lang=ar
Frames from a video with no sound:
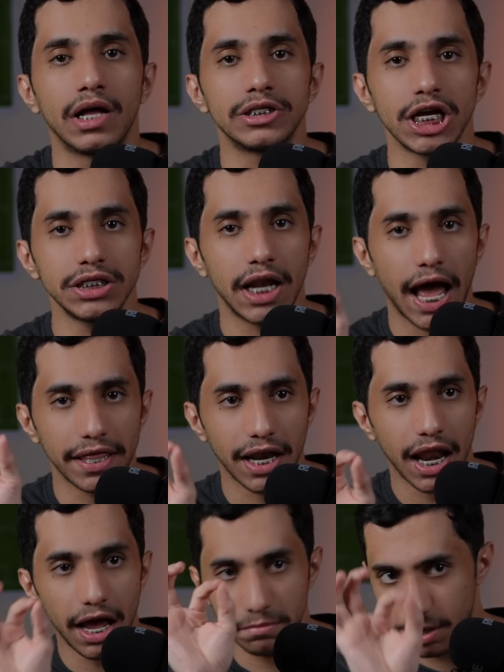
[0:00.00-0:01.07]
سجل هذا
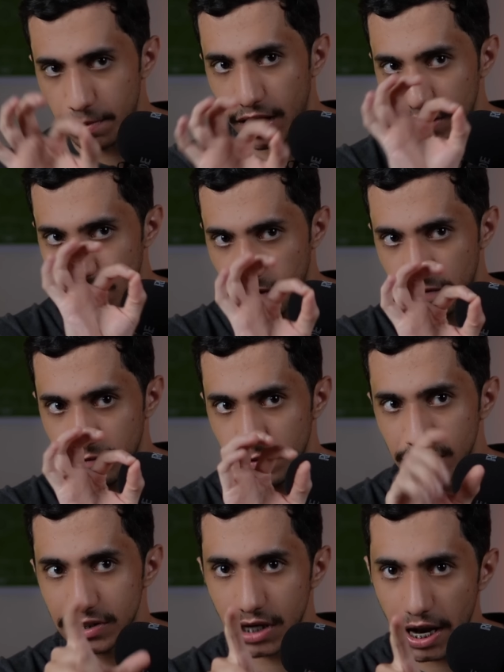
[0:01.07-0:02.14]
اللاعب سبع اهداف
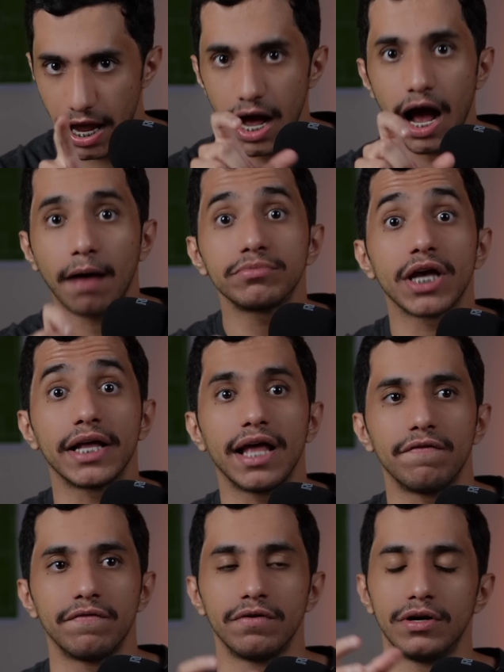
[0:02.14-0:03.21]
صنع خمس اهداف